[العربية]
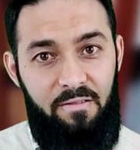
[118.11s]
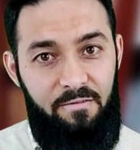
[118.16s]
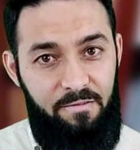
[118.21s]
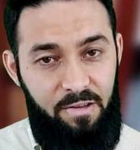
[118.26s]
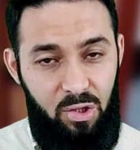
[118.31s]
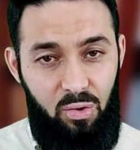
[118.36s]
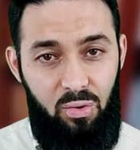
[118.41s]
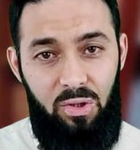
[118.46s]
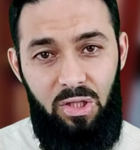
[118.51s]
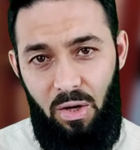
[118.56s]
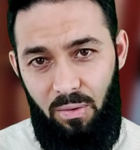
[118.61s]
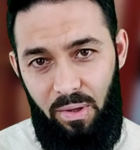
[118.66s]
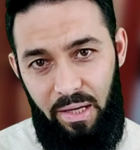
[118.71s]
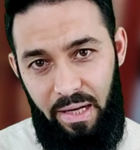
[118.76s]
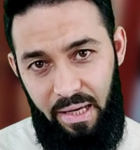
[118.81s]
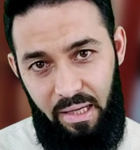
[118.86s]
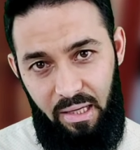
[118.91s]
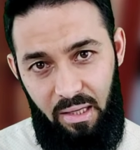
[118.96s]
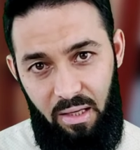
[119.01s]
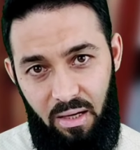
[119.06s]
في الدنيا
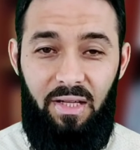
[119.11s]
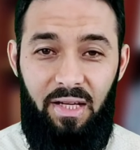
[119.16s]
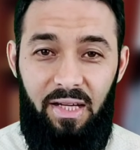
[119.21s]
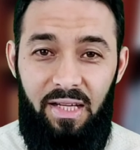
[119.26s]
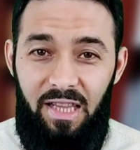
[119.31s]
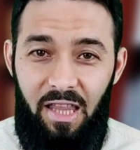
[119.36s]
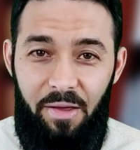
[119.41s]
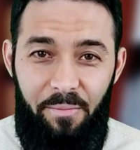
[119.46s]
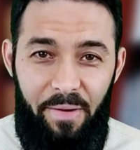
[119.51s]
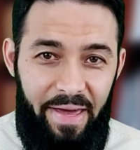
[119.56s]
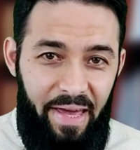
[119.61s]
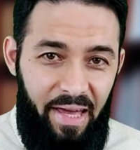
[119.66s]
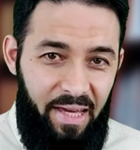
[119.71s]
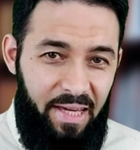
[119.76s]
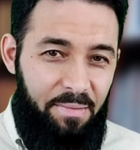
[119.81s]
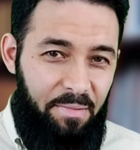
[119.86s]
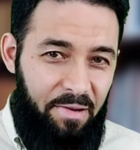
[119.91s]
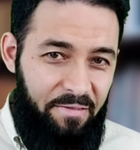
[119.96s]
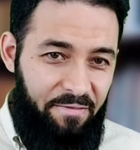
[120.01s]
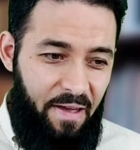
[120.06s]
والآخرة عندما
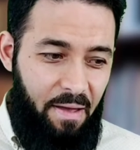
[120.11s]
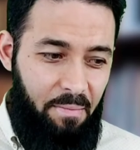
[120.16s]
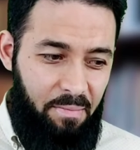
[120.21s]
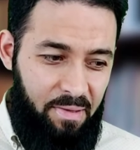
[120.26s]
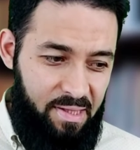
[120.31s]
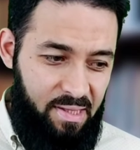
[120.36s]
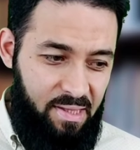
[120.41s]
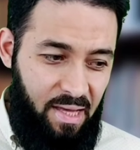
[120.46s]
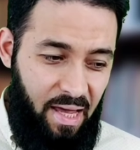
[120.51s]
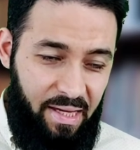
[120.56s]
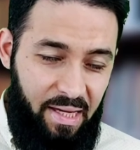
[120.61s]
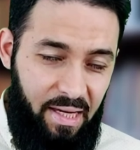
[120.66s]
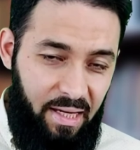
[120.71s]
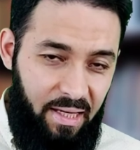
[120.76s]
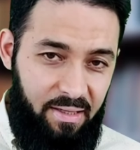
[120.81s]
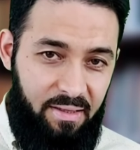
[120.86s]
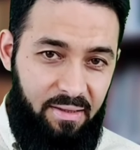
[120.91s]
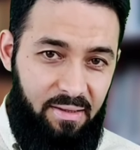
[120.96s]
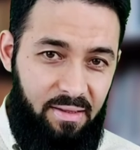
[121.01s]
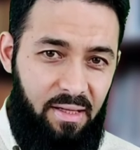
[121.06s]
يغيب الفهم الصحيح
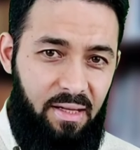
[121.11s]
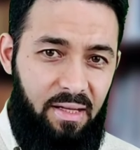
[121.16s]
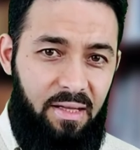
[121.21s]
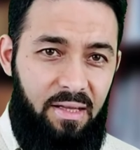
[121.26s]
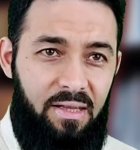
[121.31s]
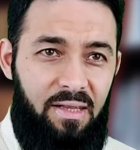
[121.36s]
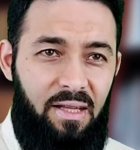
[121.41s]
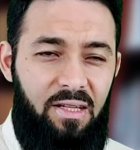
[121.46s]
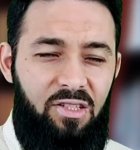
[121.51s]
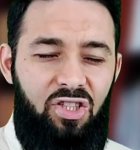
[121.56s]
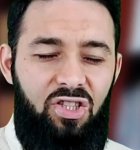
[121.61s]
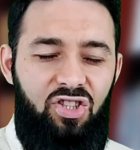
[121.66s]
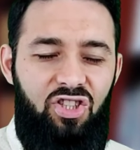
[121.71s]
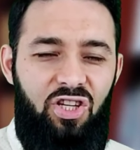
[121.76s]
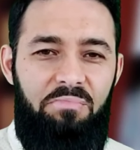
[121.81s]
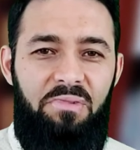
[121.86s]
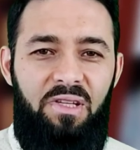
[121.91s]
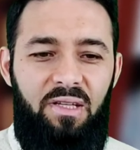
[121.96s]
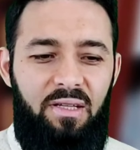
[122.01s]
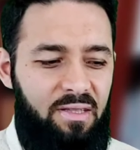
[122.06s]
للدين نجد
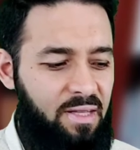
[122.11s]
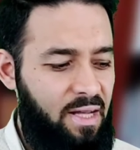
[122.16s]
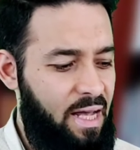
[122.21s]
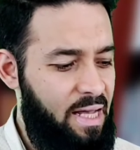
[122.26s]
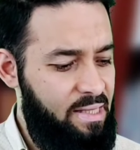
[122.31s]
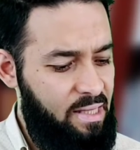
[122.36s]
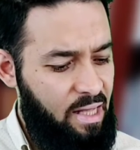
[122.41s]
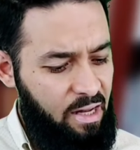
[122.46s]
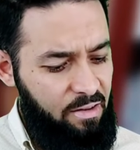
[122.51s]
جميع الناس